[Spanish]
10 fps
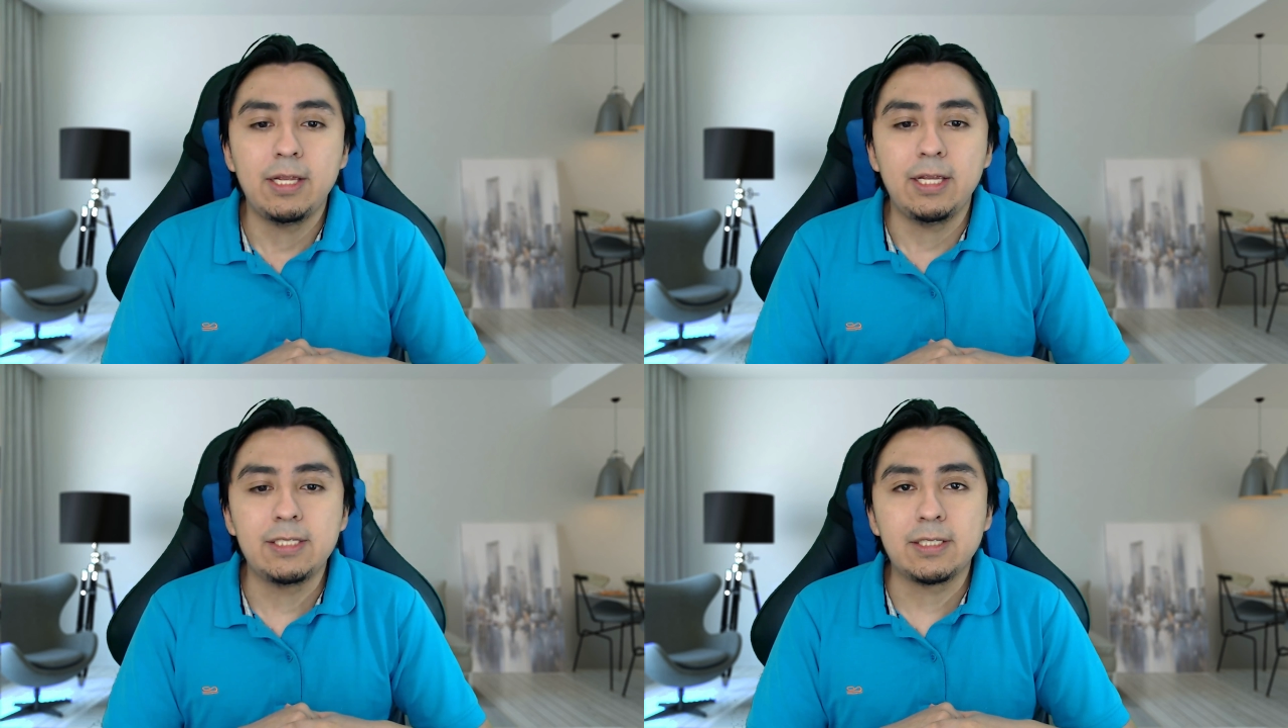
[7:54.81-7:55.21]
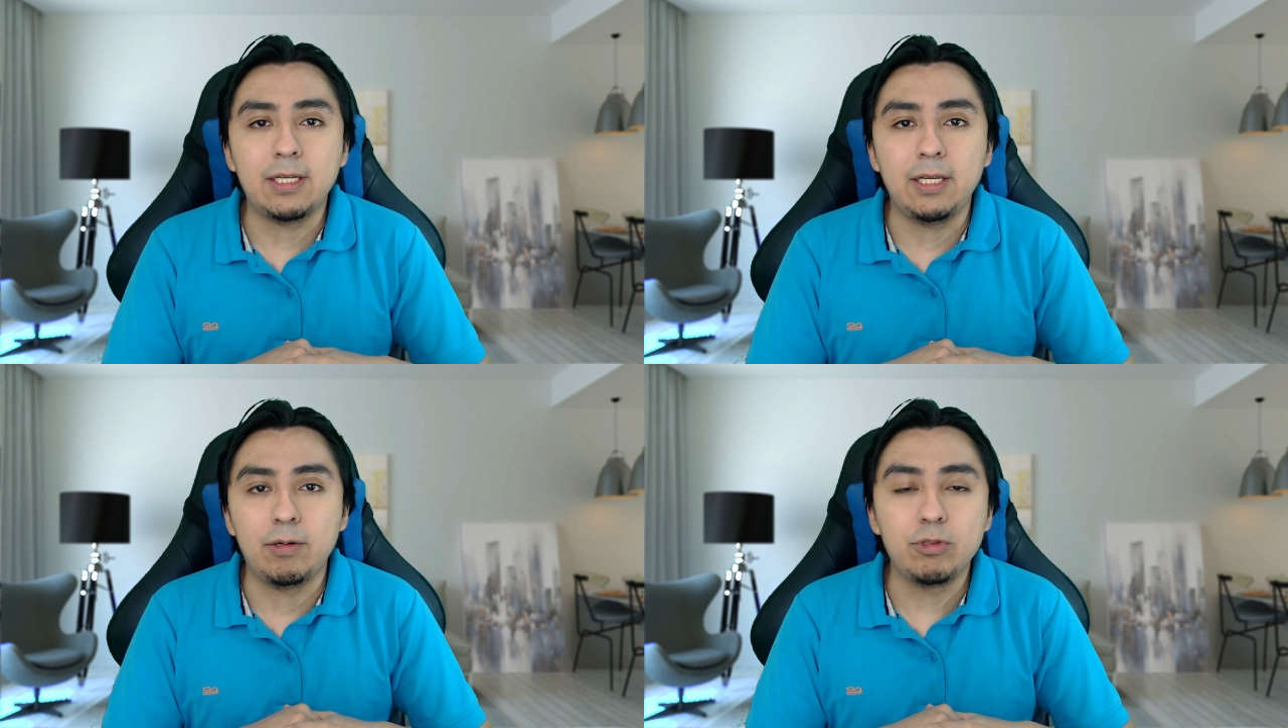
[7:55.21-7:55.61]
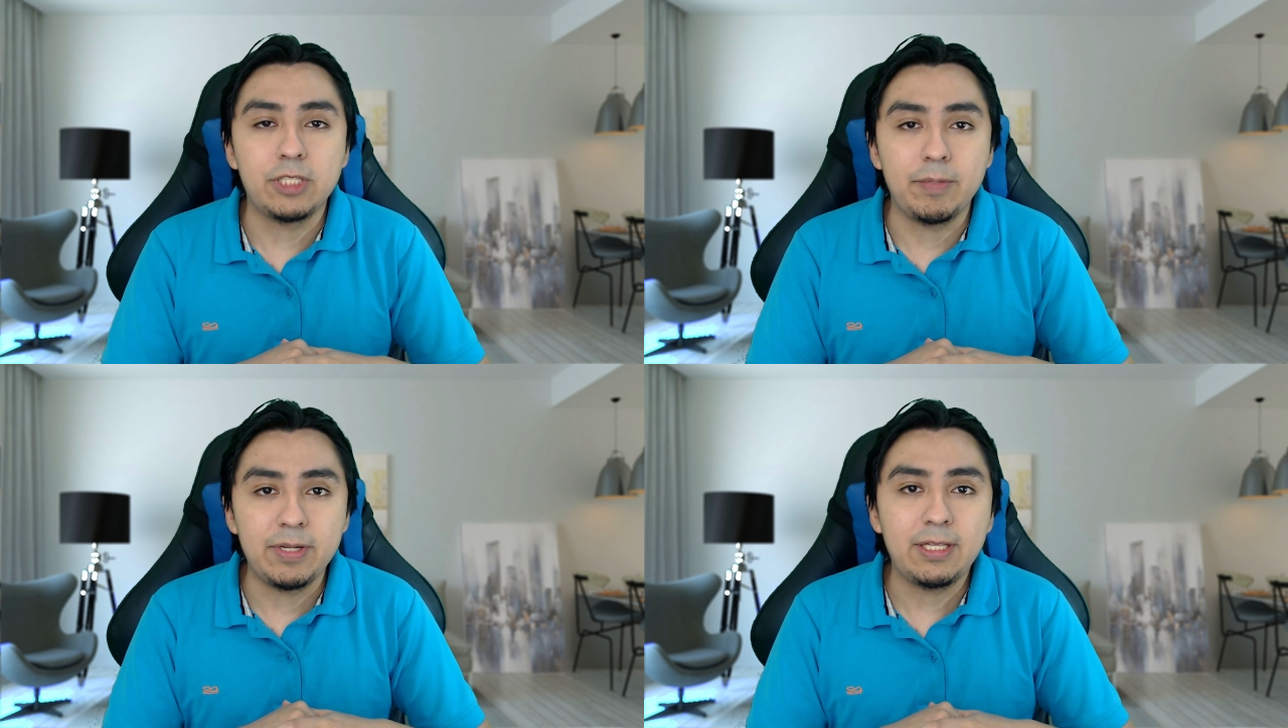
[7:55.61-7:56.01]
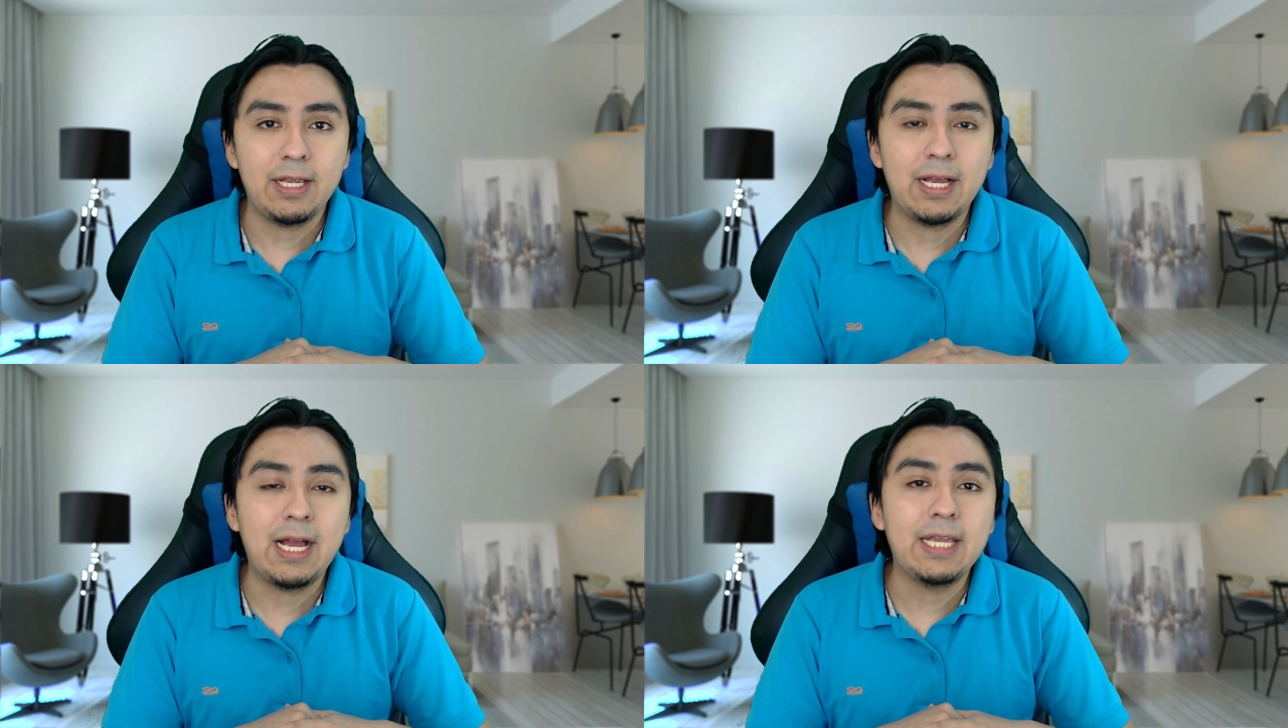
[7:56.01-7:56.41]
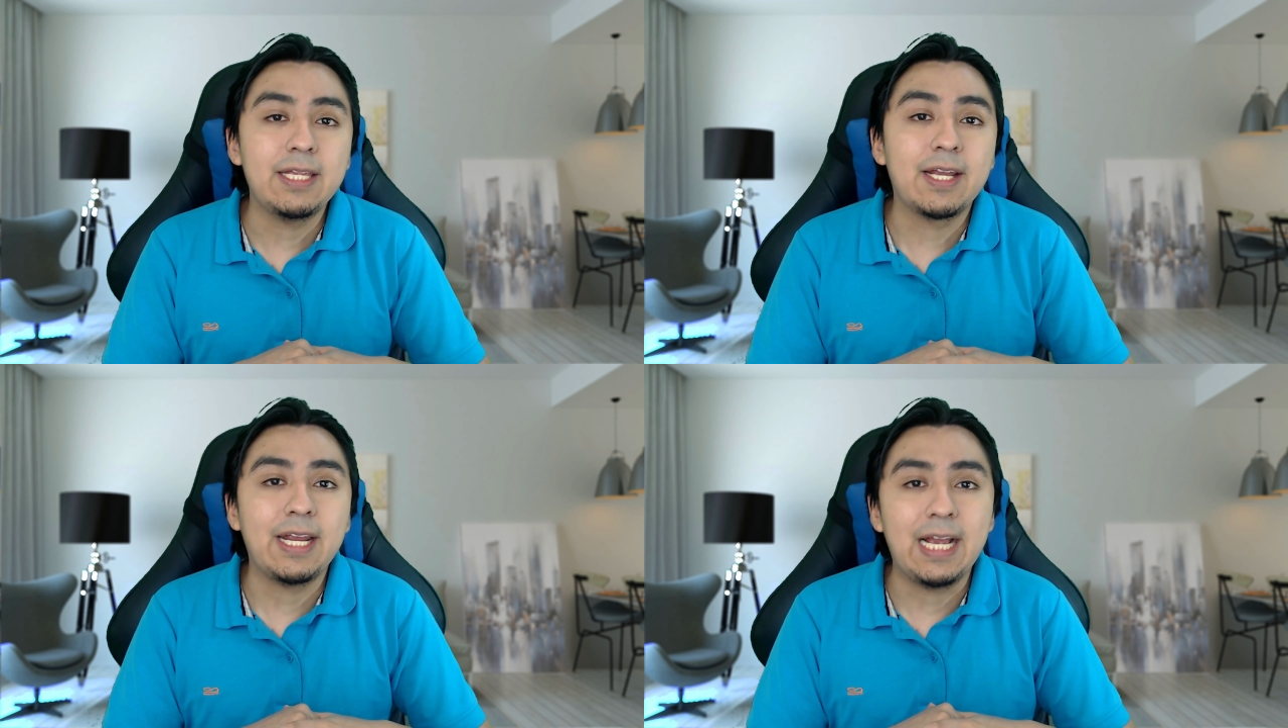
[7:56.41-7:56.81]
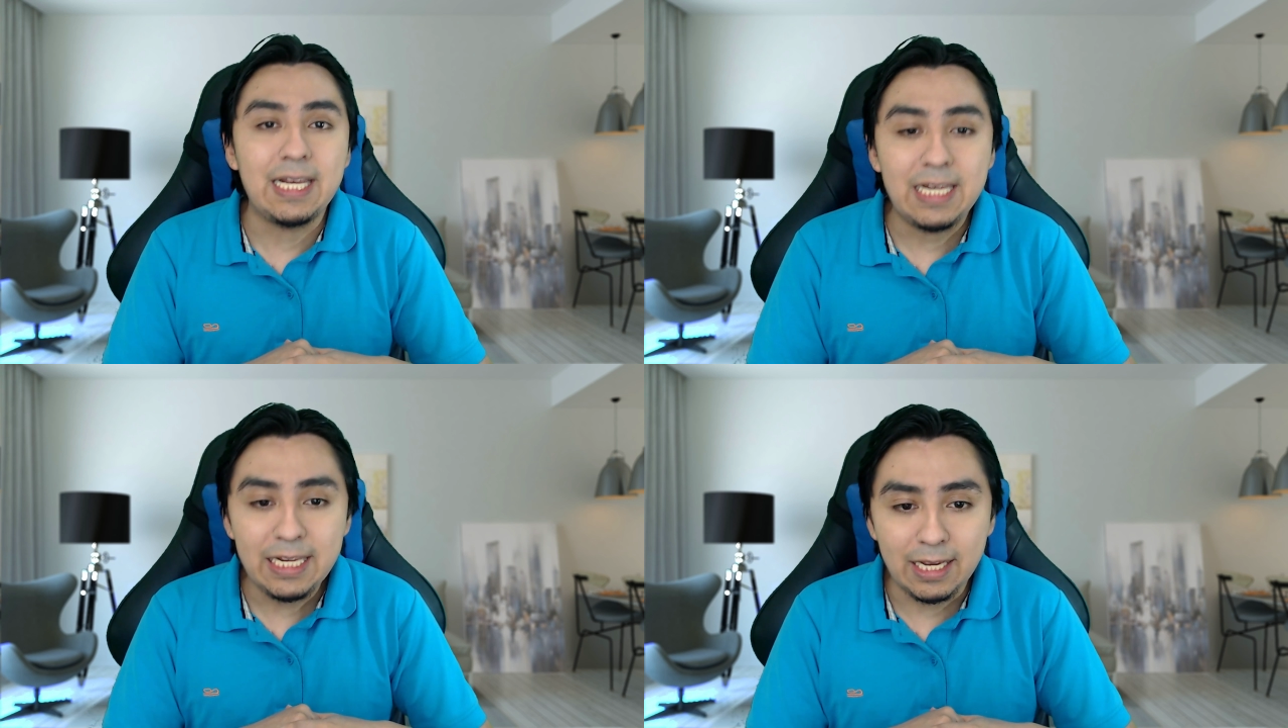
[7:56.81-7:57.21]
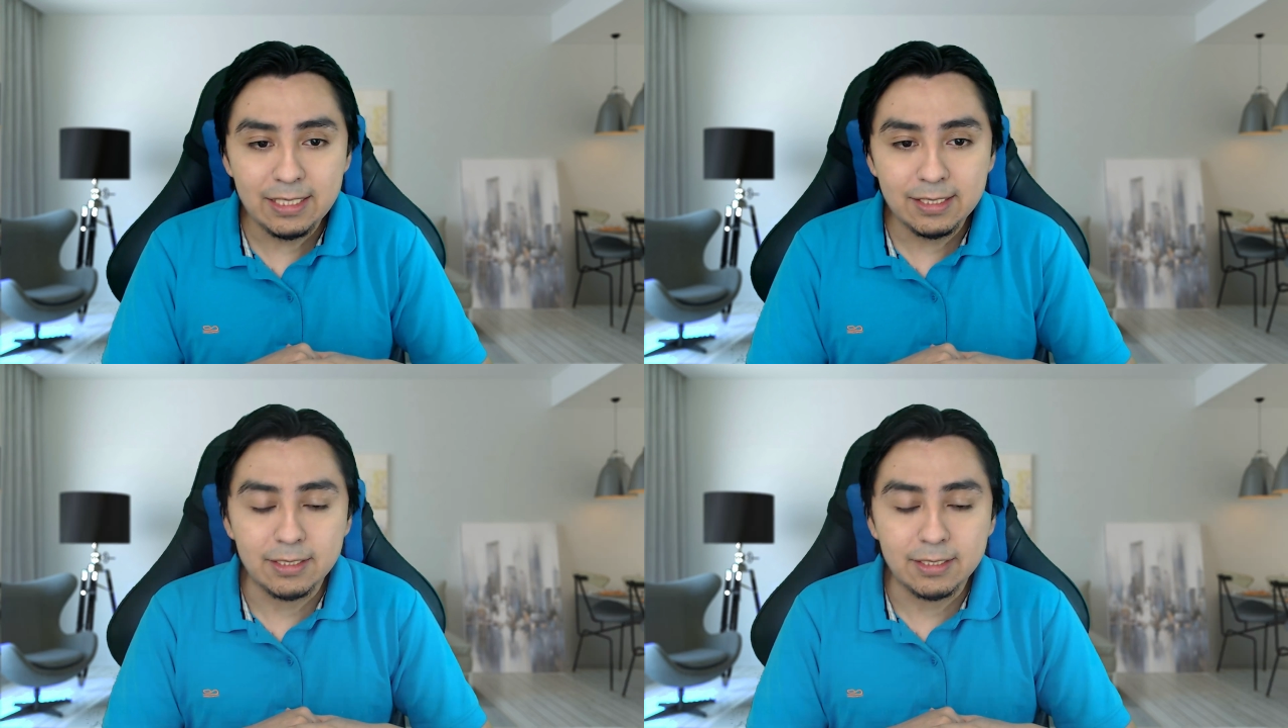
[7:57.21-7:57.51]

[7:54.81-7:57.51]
es que justamente hay regalías,